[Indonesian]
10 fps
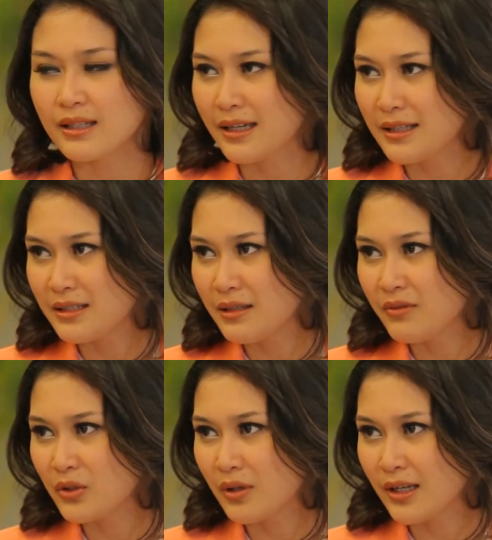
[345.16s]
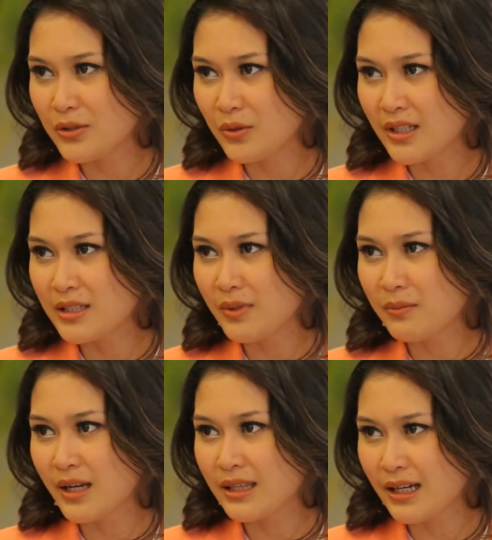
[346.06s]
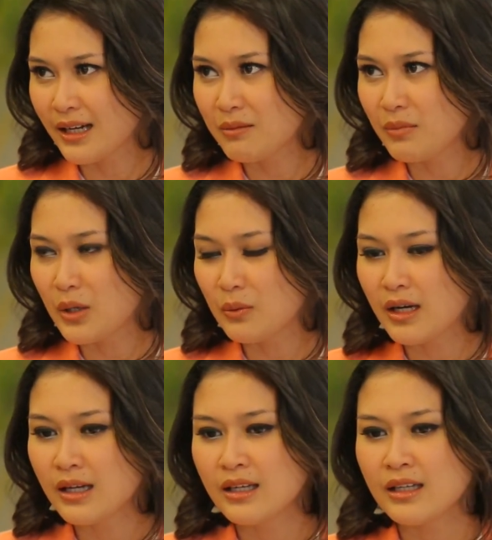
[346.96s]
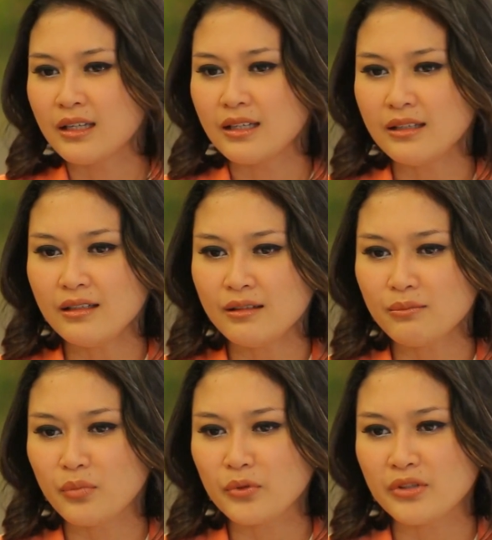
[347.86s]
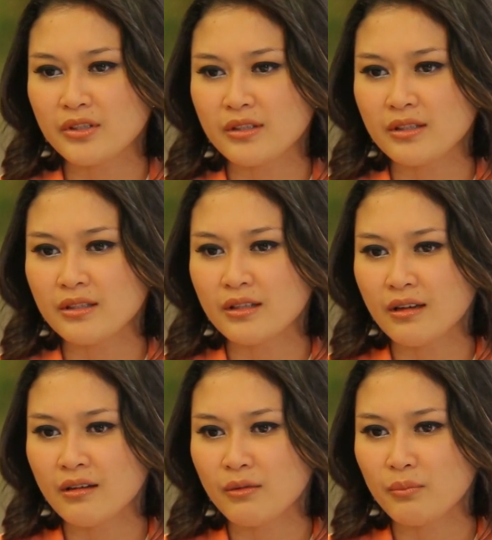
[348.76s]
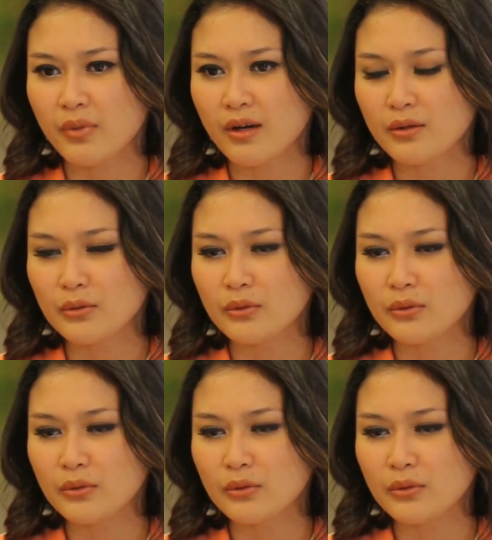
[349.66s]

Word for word: Partai Nasdem, Victor Laiskoda, sempat mengatakan bahwa ini posisinya Pak